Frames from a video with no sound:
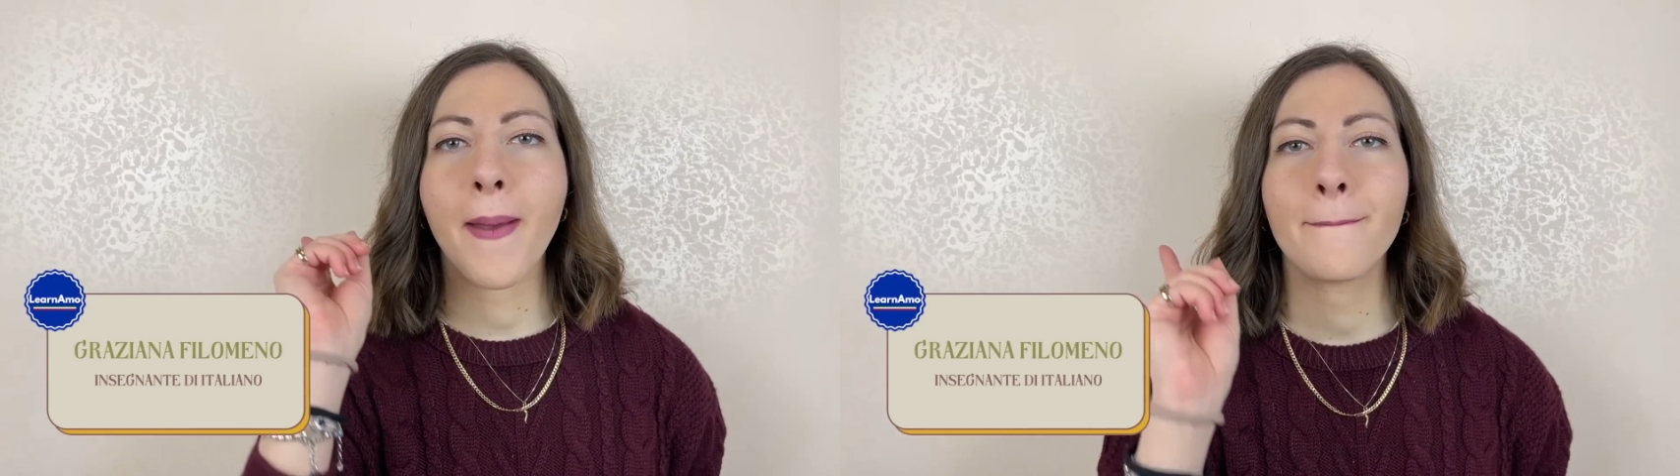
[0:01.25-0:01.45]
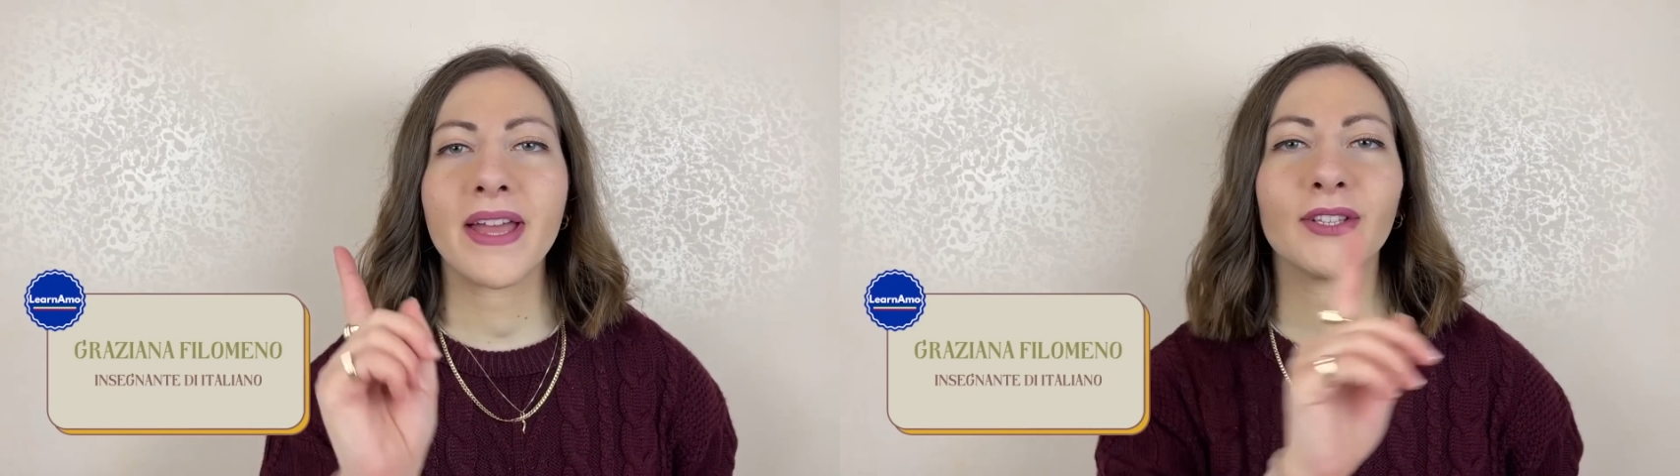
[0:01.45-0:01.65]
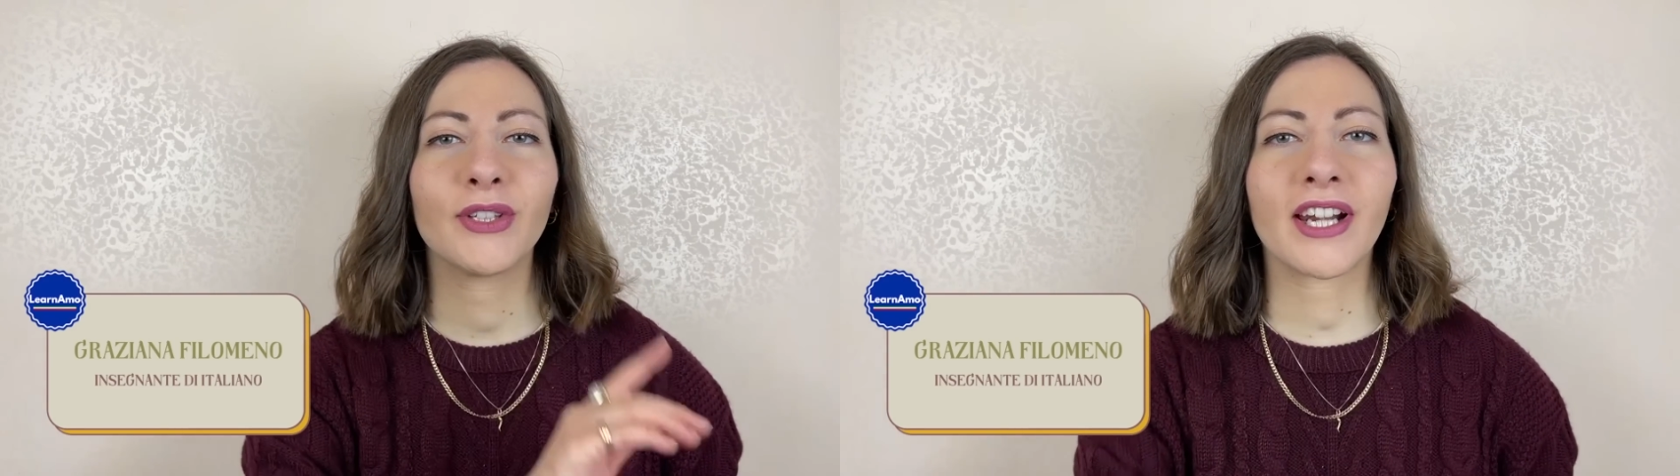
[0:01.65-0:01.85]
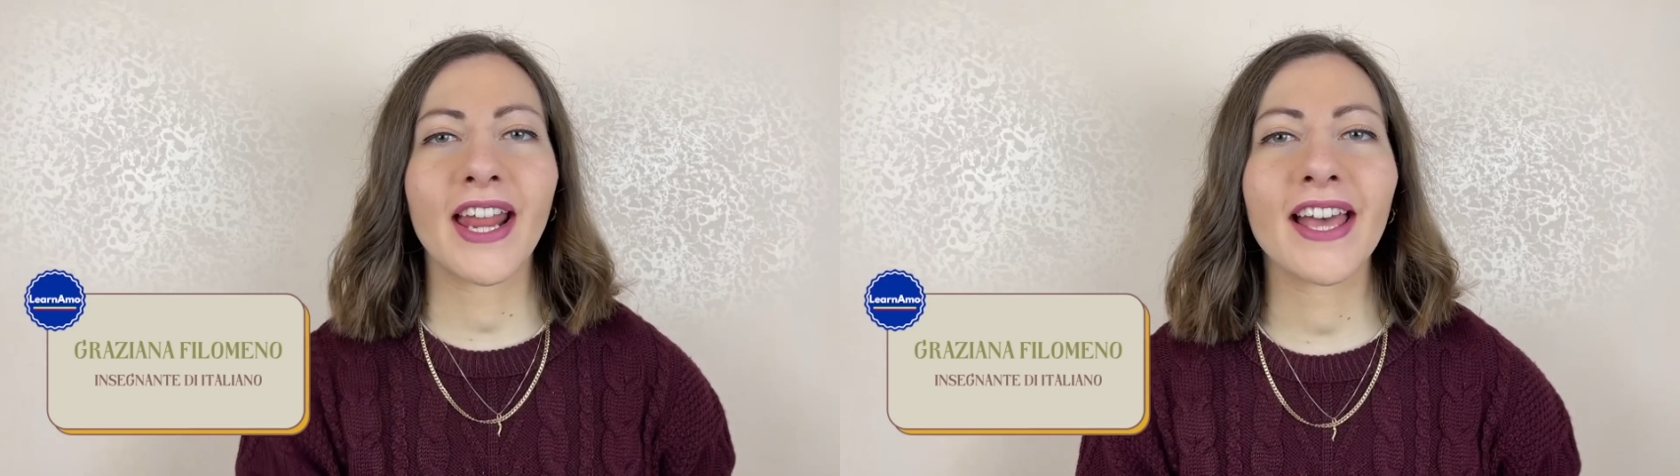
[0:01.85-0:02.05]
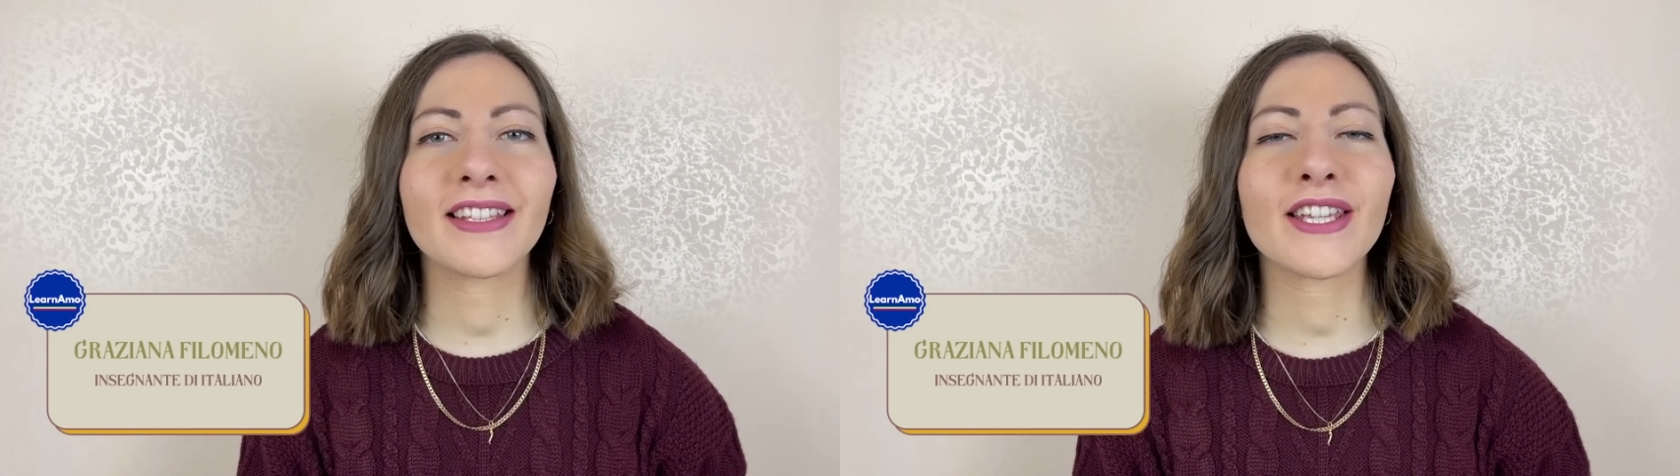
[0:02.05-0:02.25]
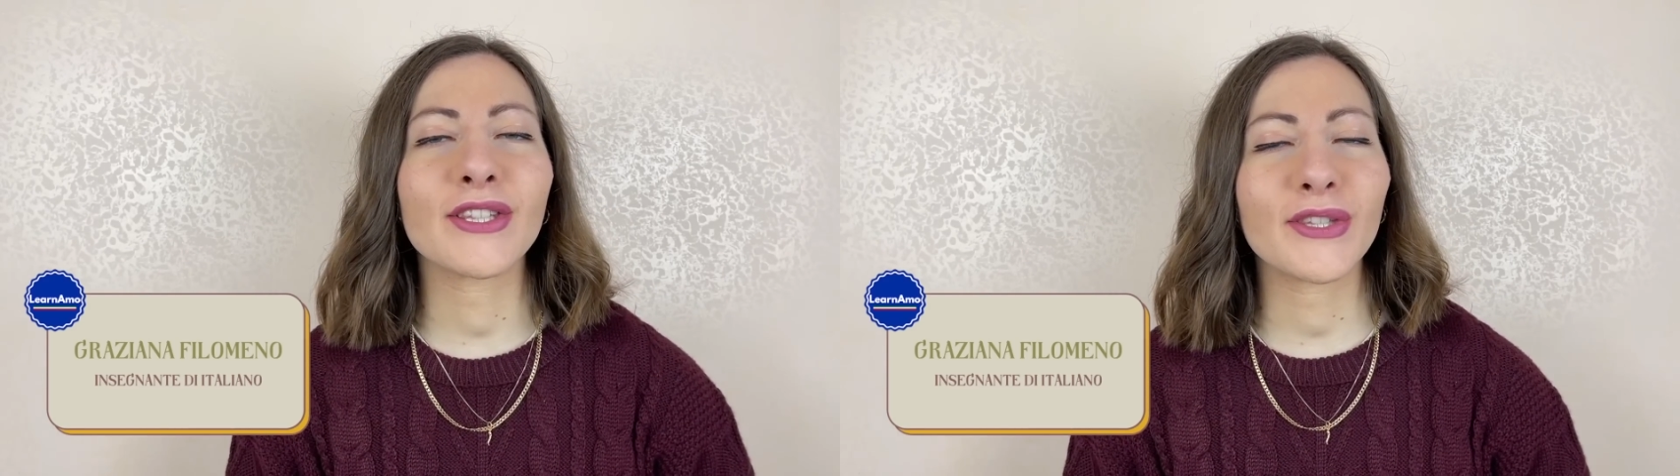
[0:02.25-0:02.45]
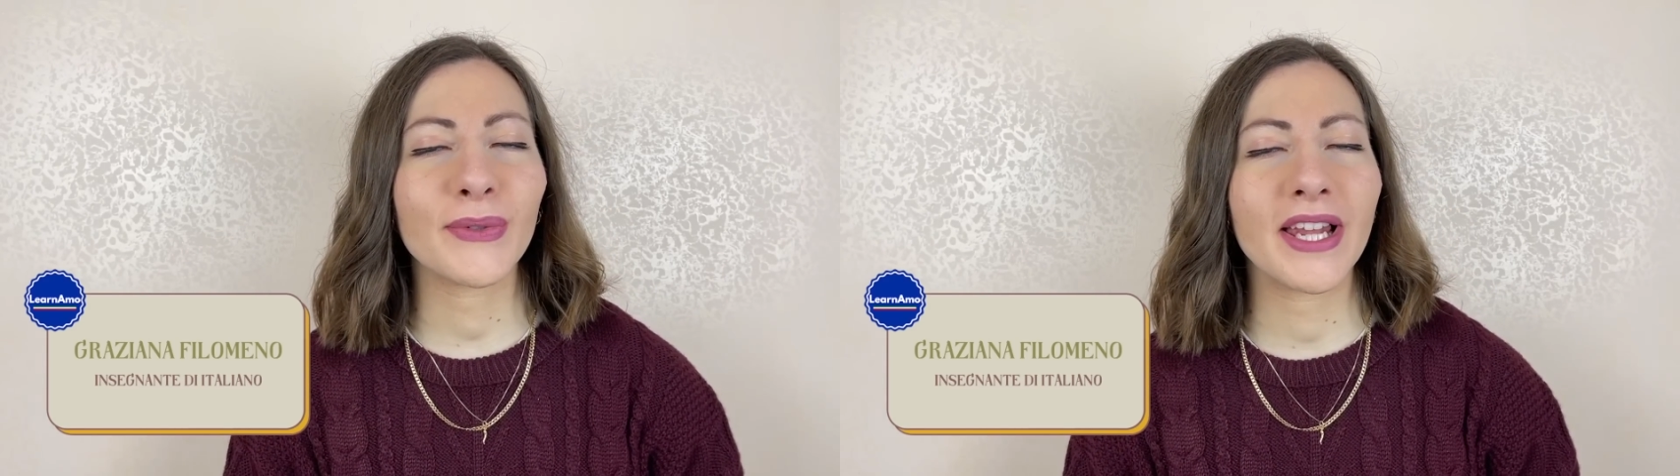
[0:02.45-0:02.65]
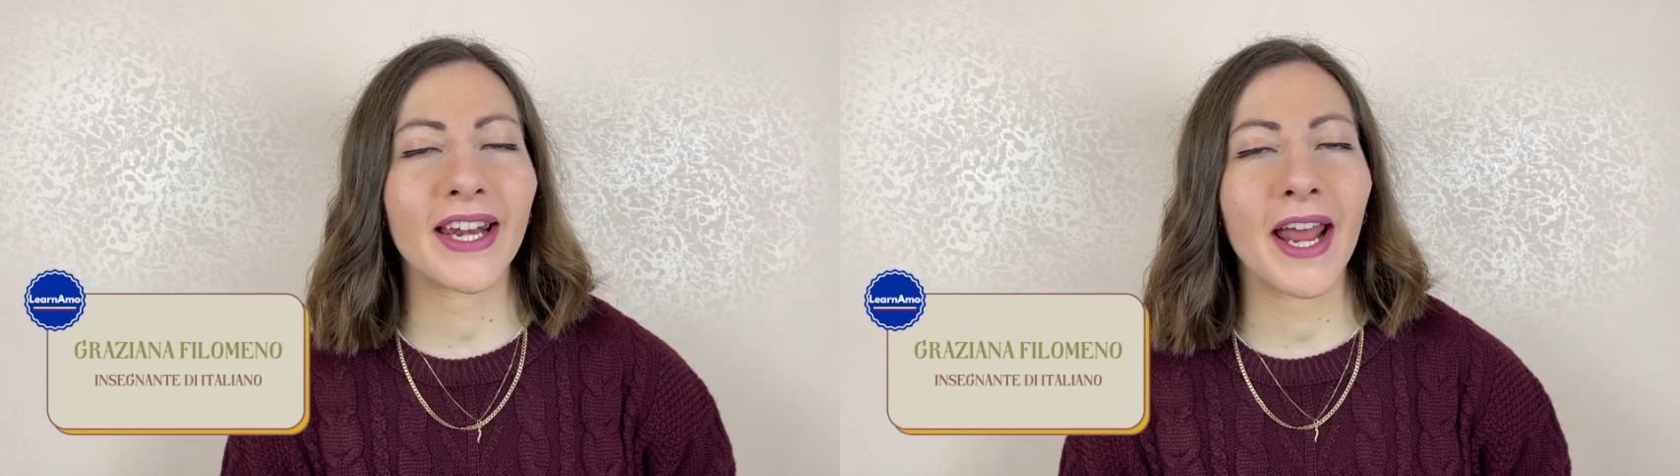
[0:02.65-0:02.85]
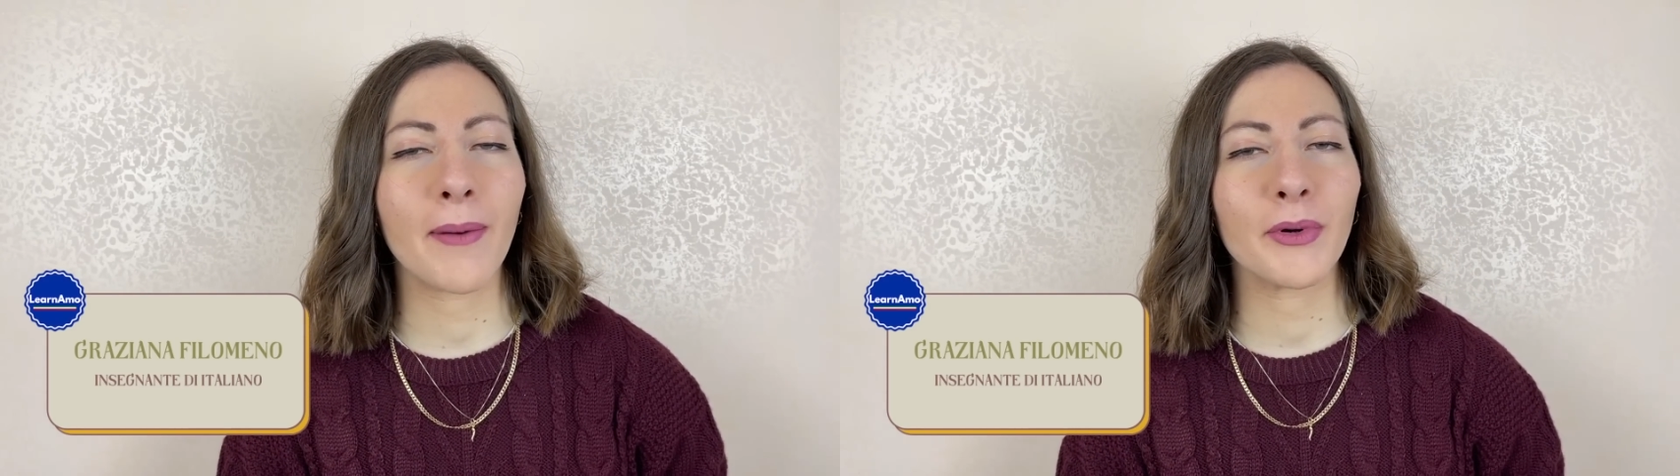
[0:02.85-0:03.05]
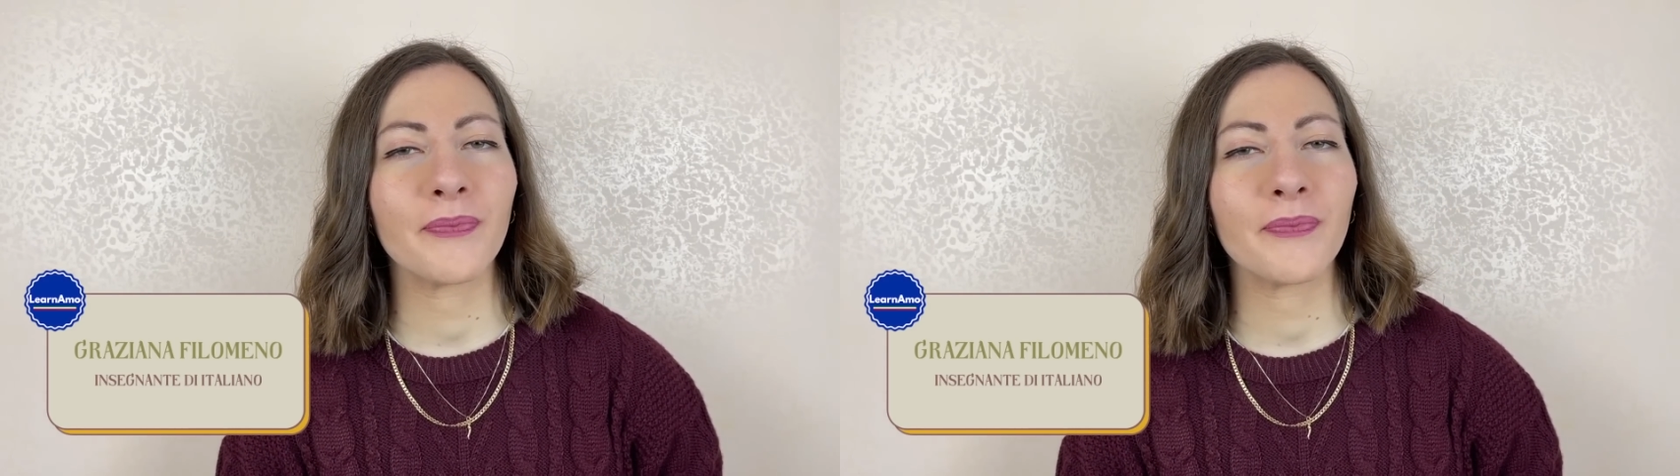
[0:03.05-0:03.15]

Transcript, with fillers: bentornati sull'Ernamo.